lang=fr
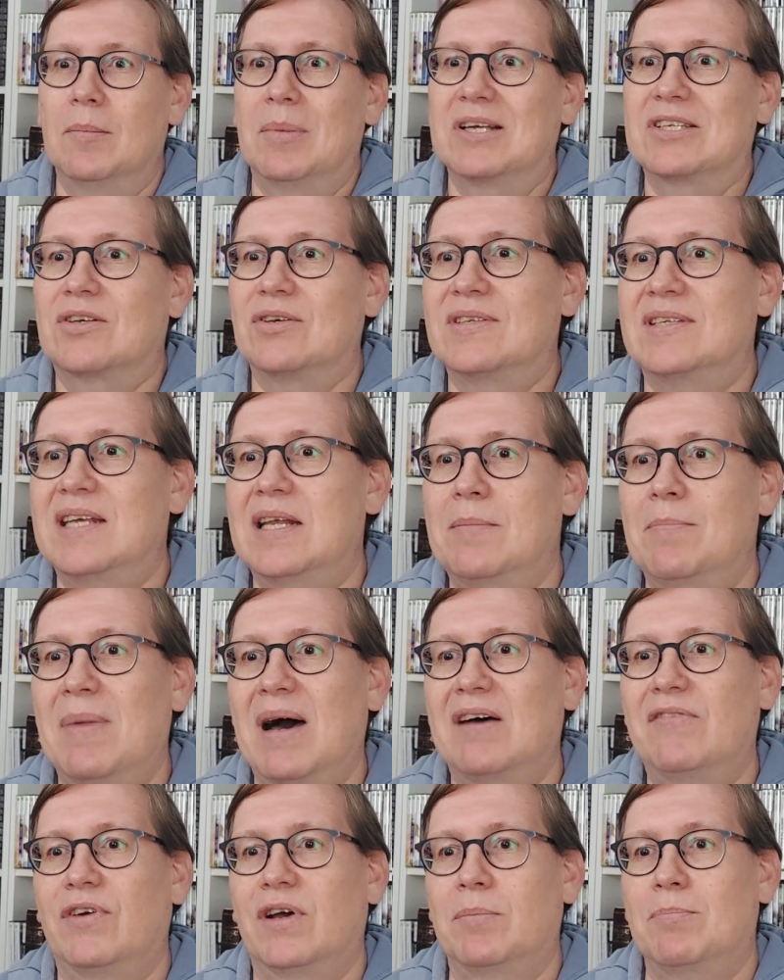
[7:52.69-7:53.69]
Parce que c'est les
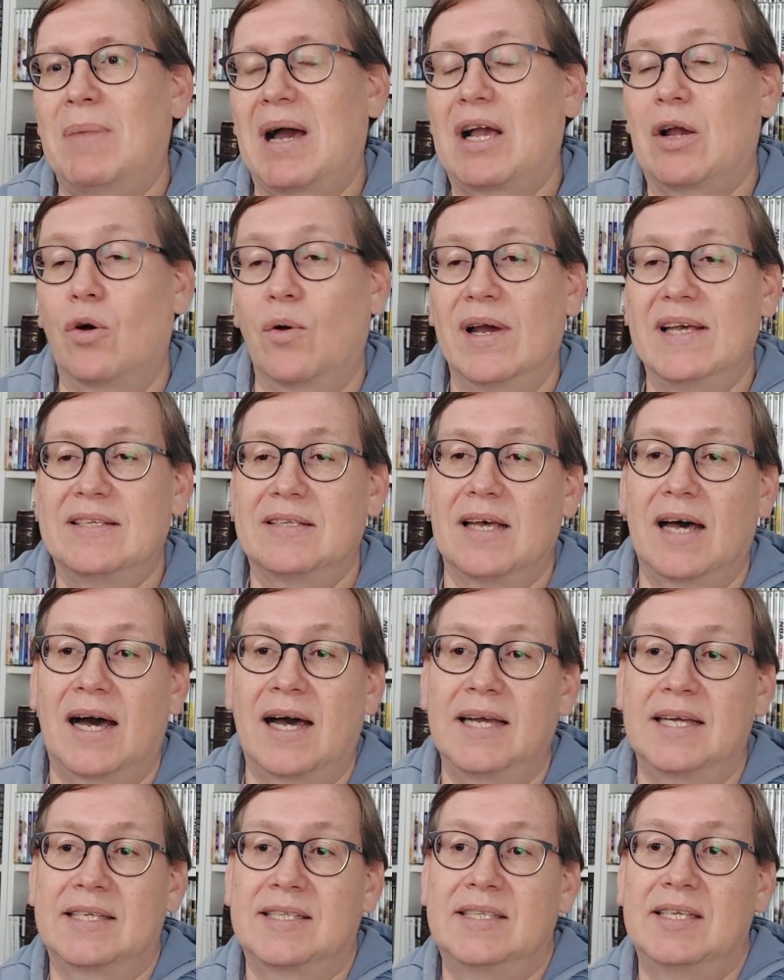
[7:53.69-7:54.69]
macOS
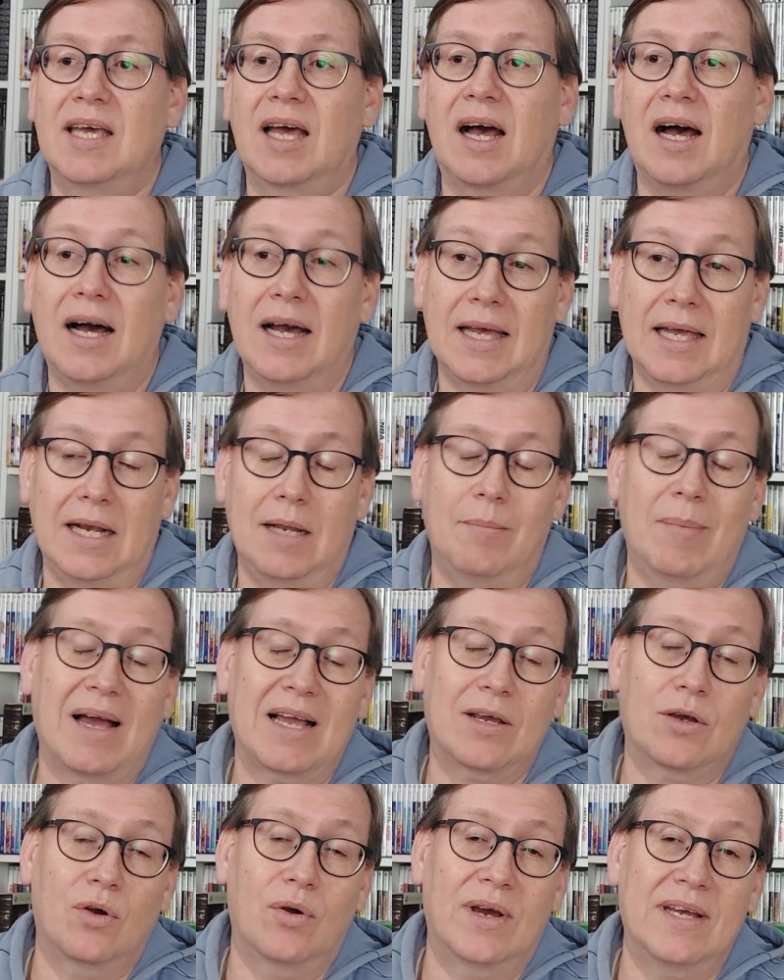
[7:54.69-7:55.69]
Axira et les
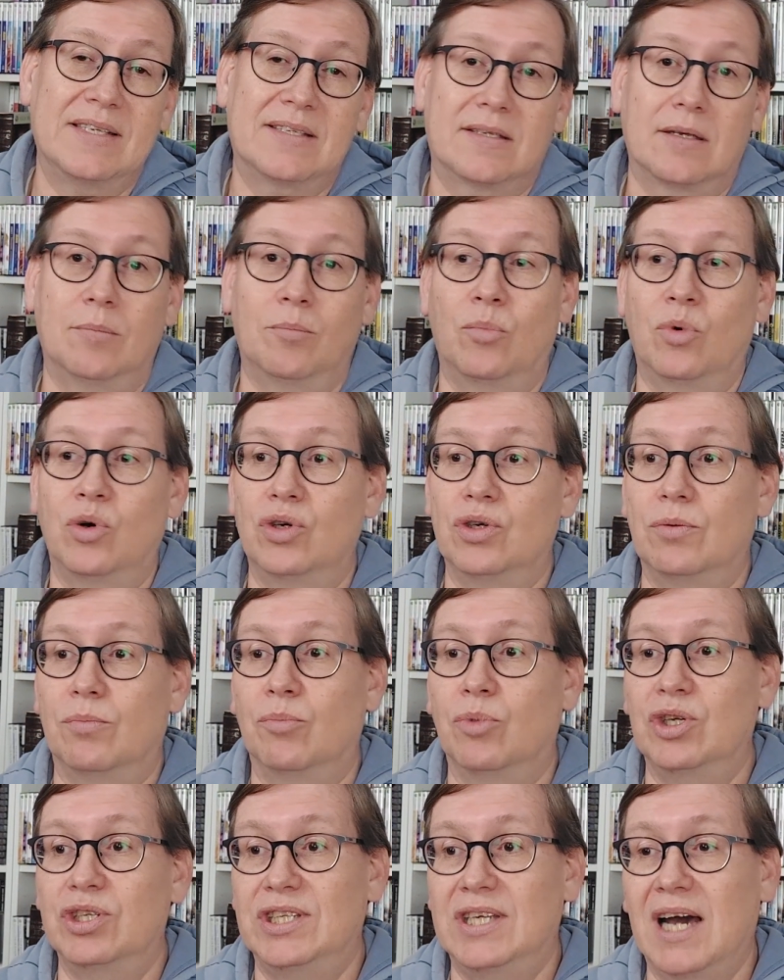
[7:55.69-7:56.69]
macOS
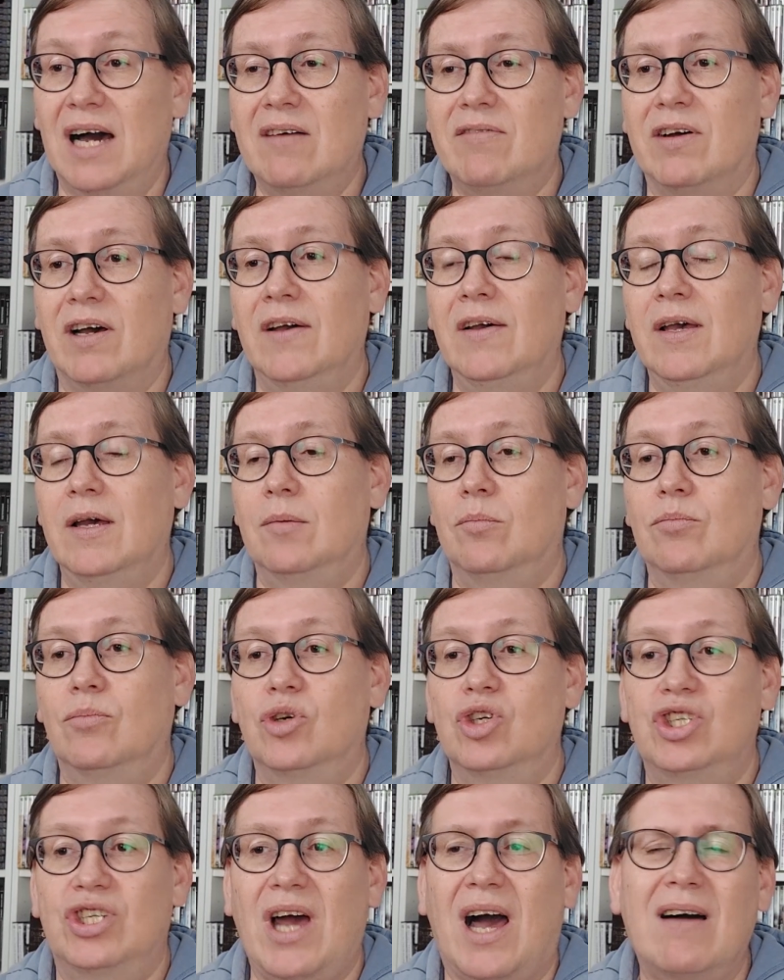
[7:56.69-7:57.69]
Mojave,
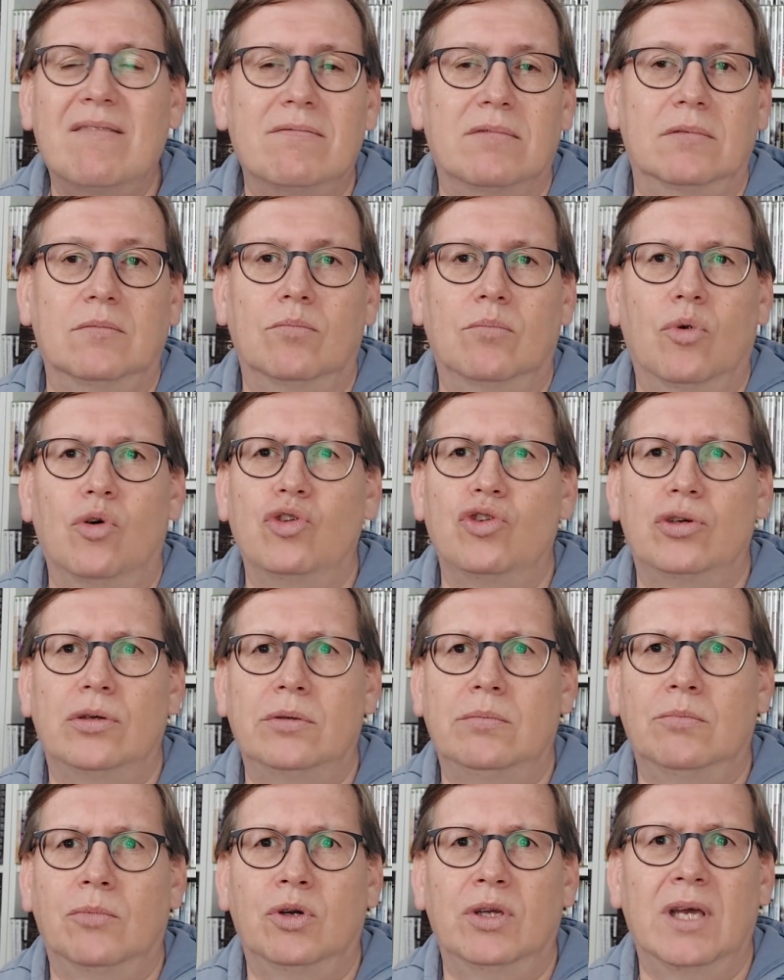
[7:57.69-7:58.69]
Mojave,
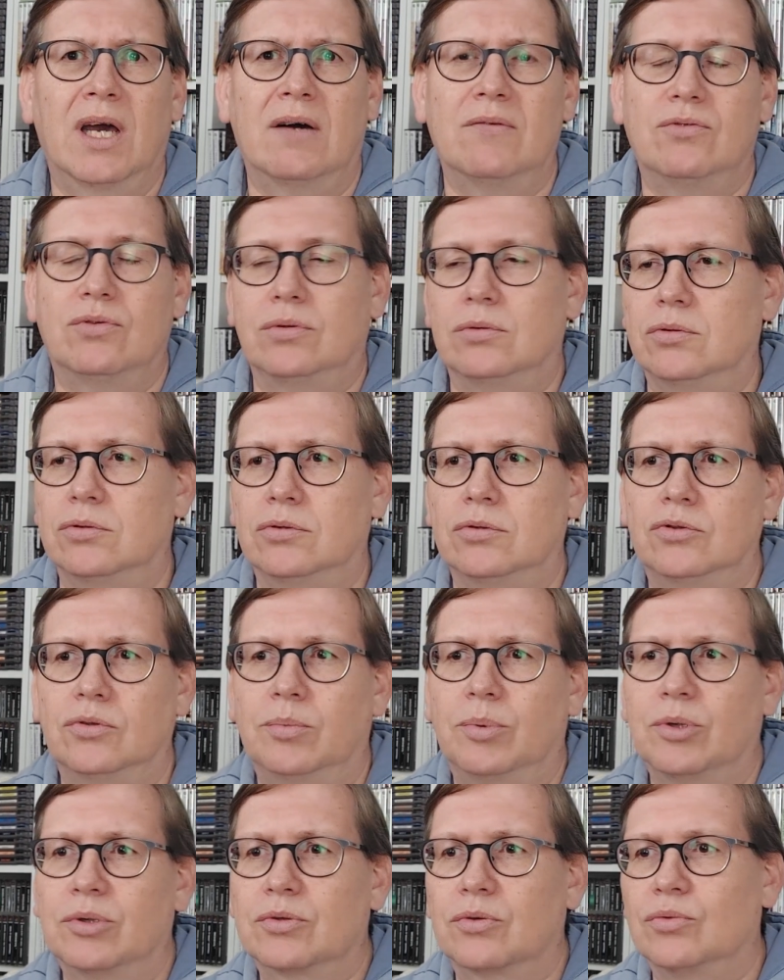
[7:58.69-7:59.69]
je,
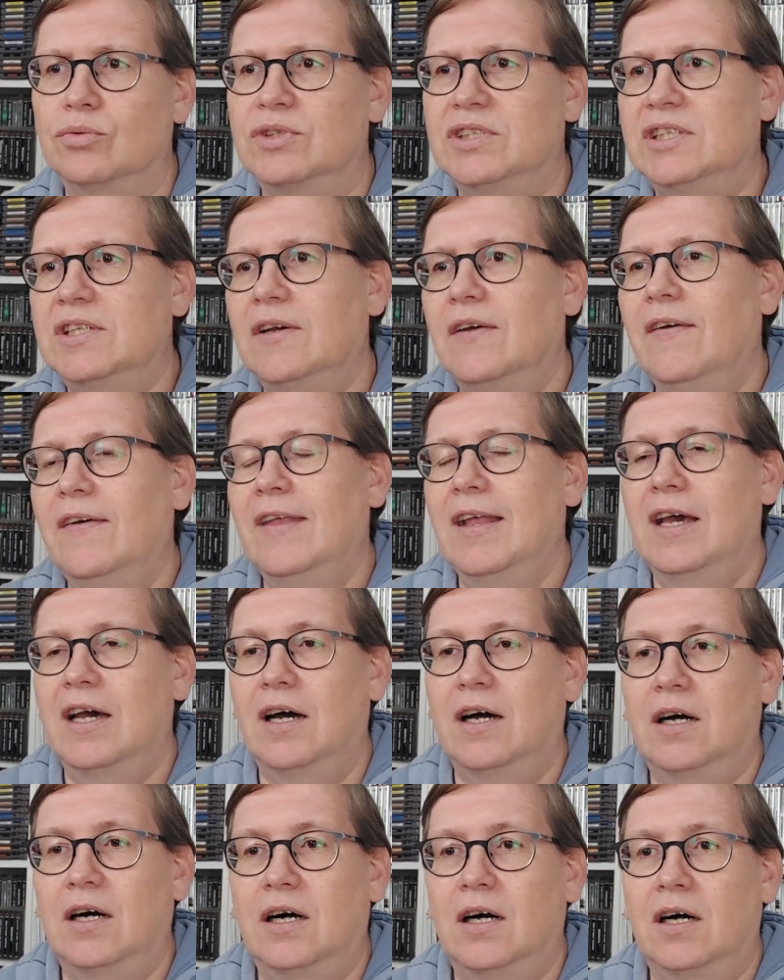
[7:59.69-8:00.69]
pense qu'on dit,
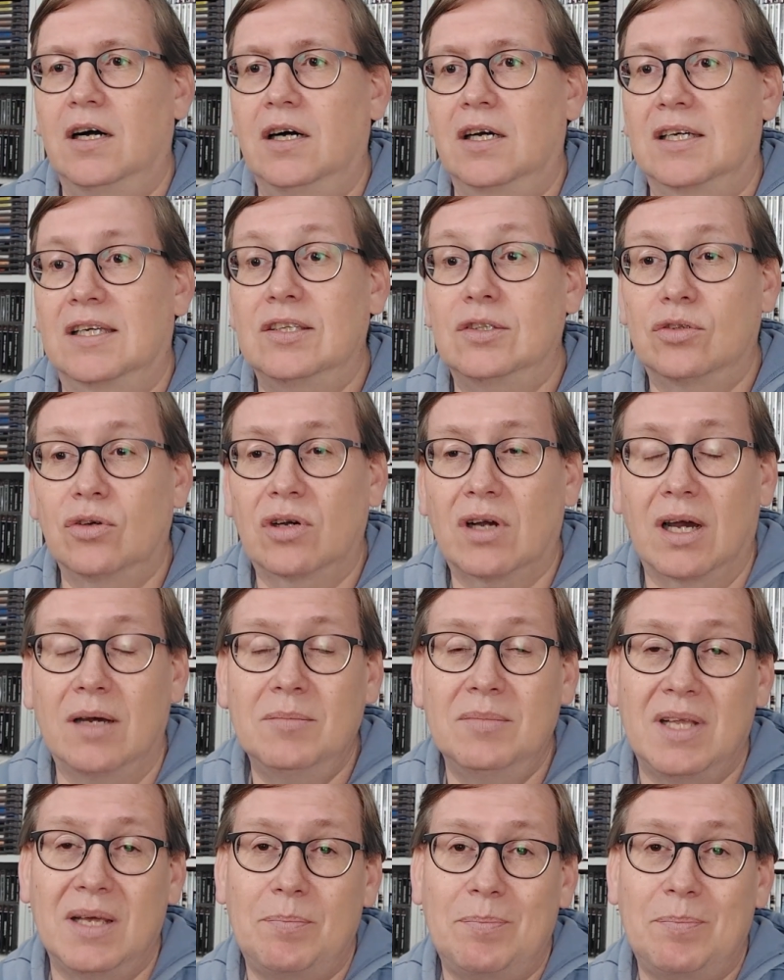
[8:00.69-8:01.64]
euh, qui sont quand même des